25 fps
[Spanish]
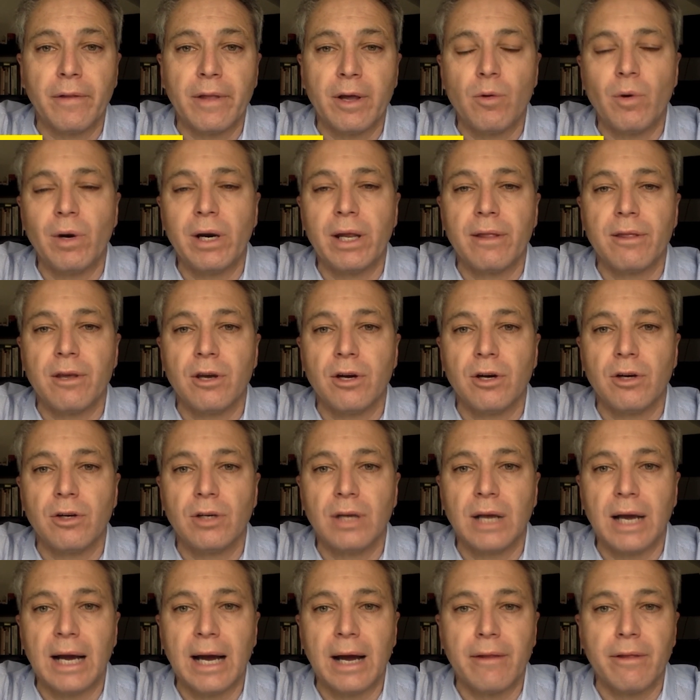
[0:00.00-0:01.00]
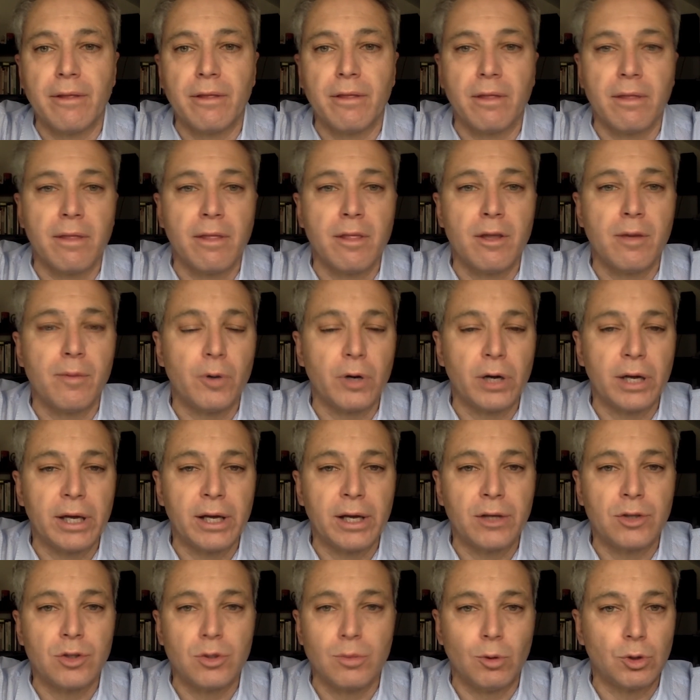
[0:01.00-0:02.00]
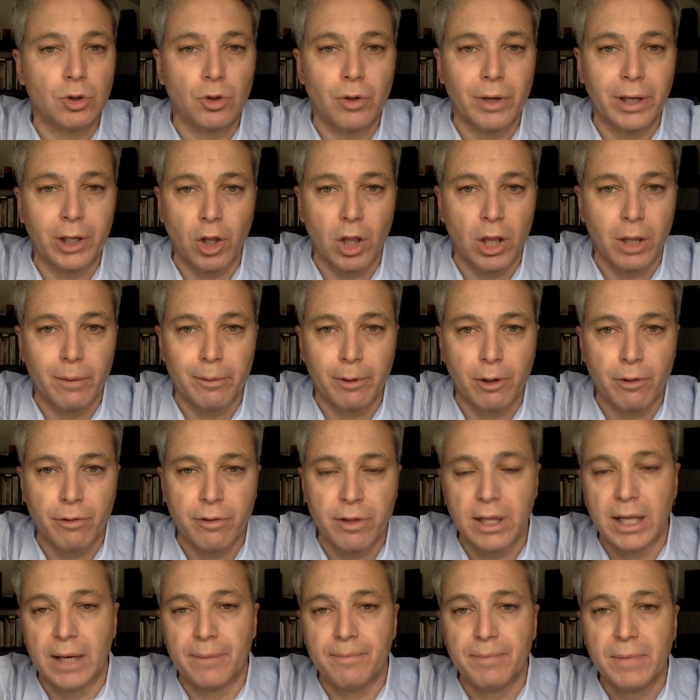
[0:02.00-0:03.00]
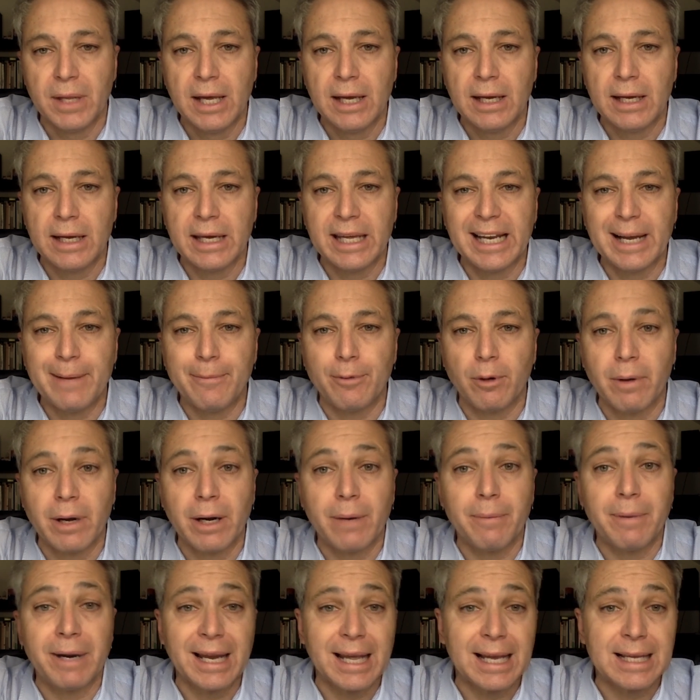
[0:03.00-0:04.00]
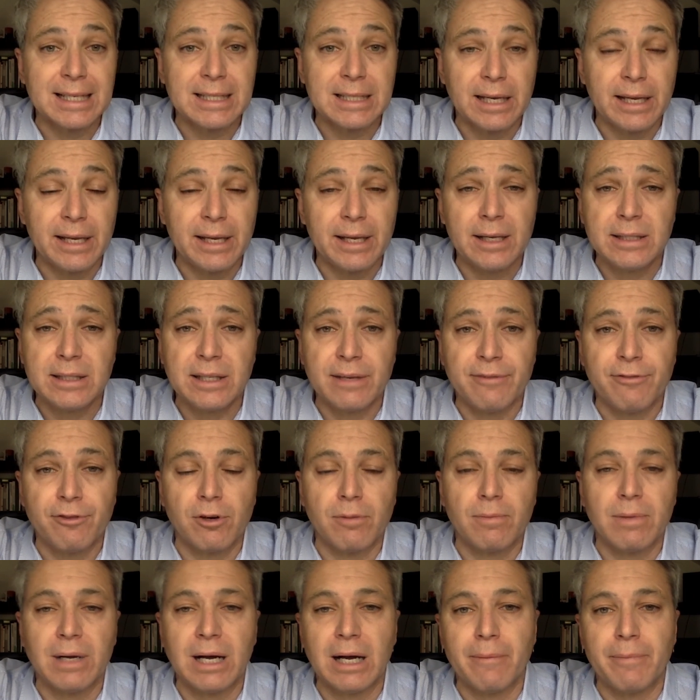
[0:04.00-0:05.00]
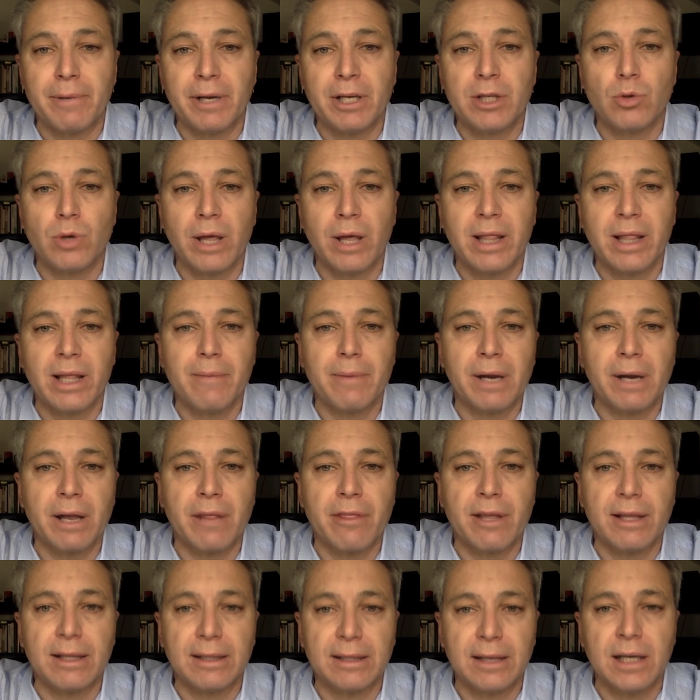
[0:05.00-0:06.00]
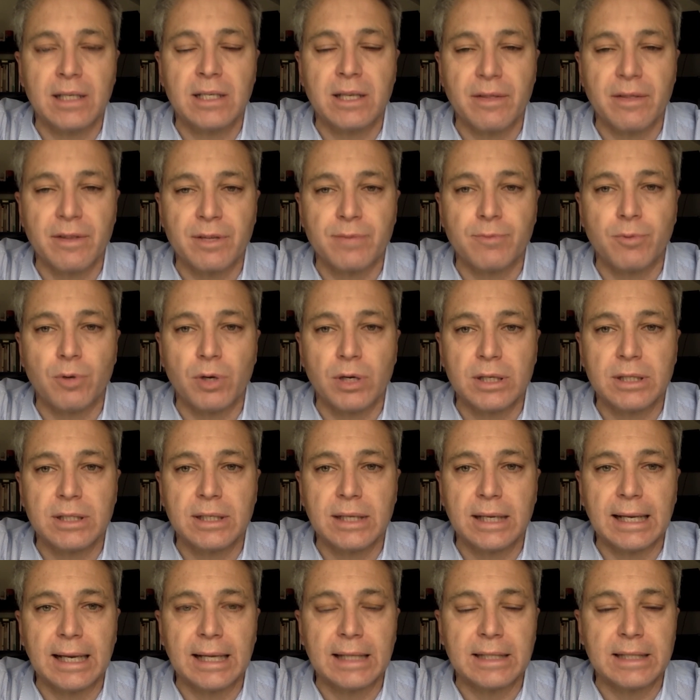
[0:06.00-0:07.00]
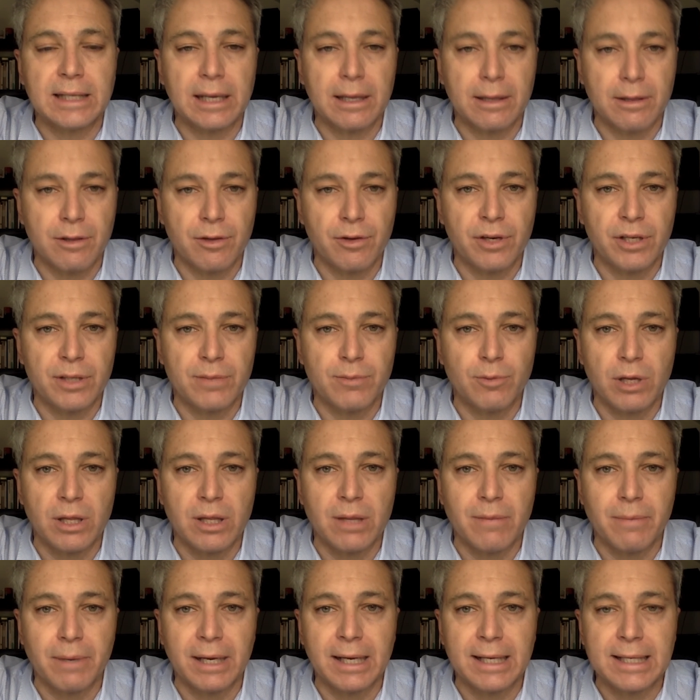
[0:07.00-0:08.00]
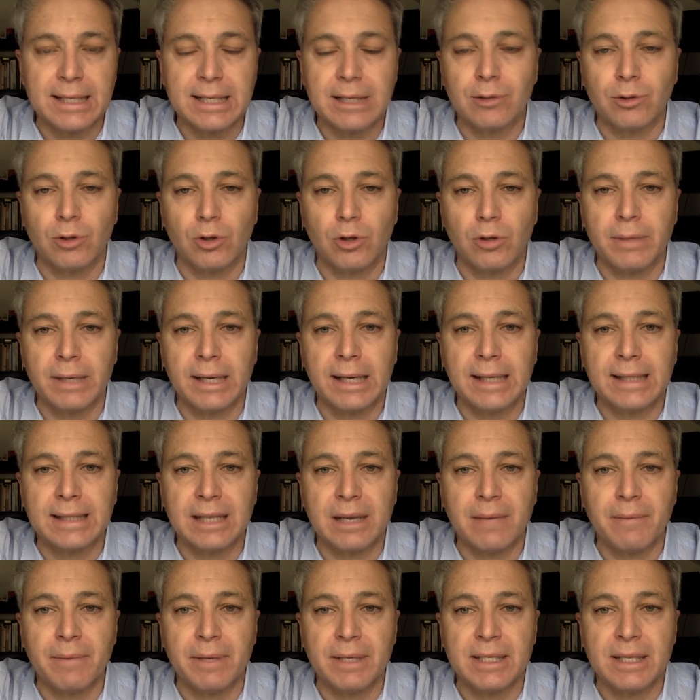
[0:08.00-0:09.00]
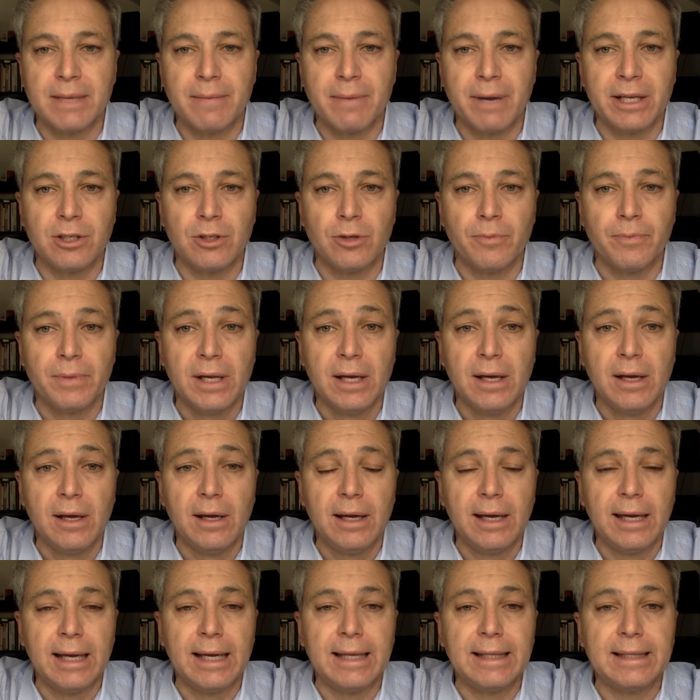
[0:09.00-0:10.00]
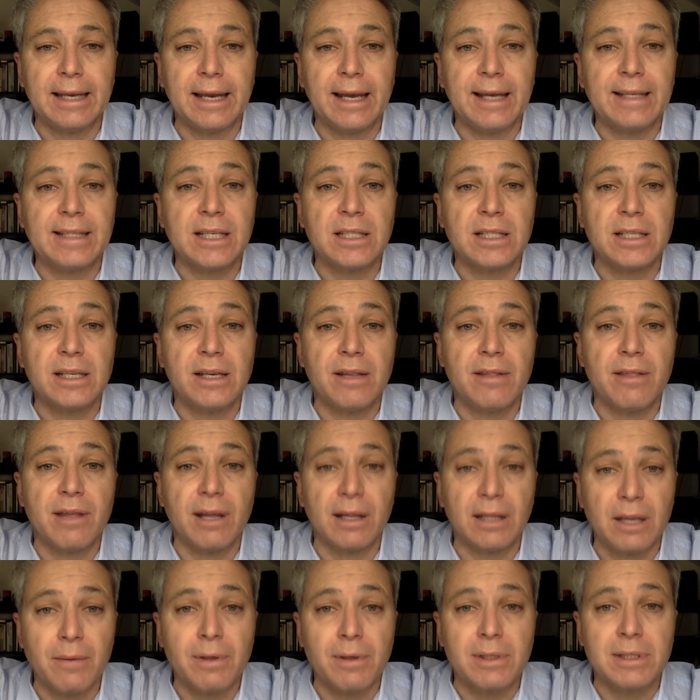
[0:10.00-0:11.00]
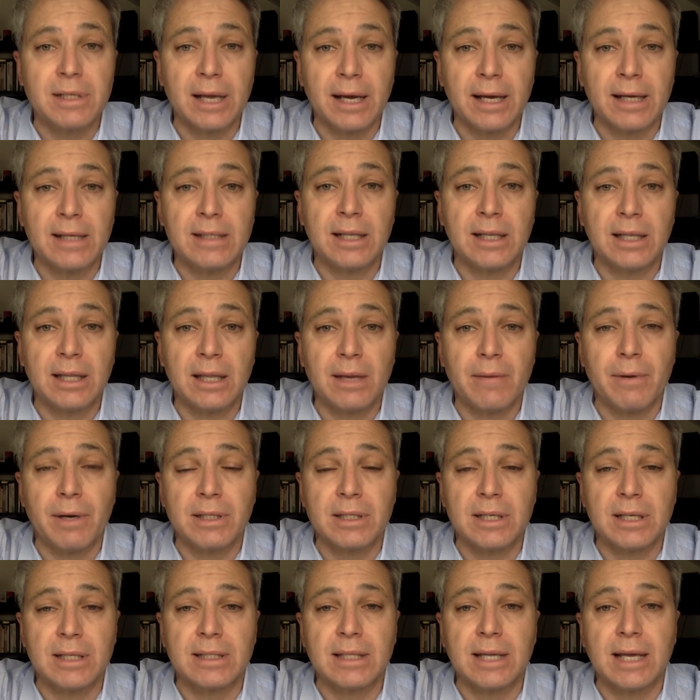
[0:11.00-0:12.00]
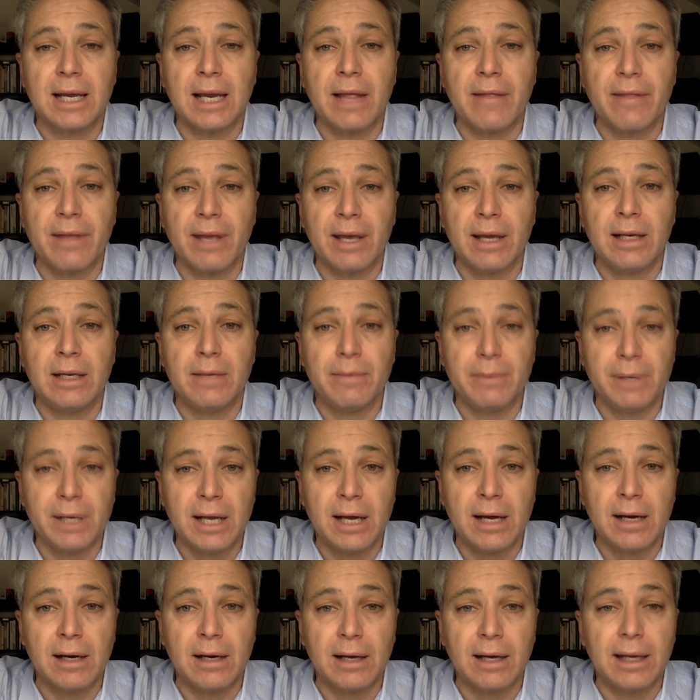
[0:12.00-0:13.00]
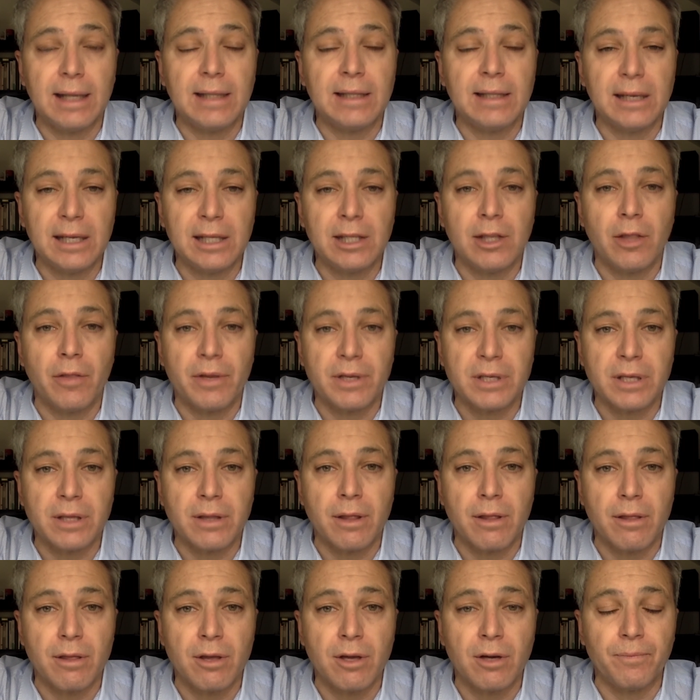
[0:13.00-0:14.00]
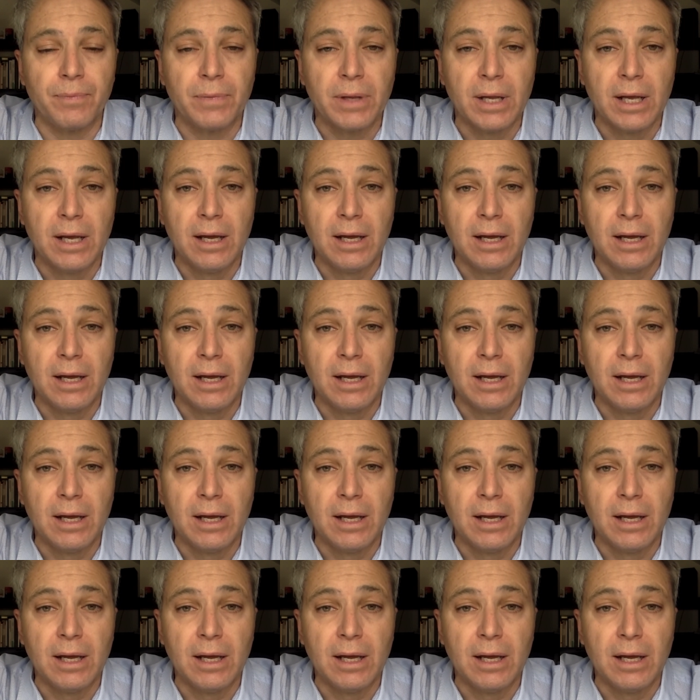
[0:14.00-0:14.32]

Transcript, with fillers: de coalición ha decidido poner su motor a toda velocidad. Quiere aprobar varias leyes de forma apresurada para centrarse después en las elecciones municipales y autonómicas del mes de mayo. Entre esas iniciativas legislativas está la de eliminar el delito de sedición.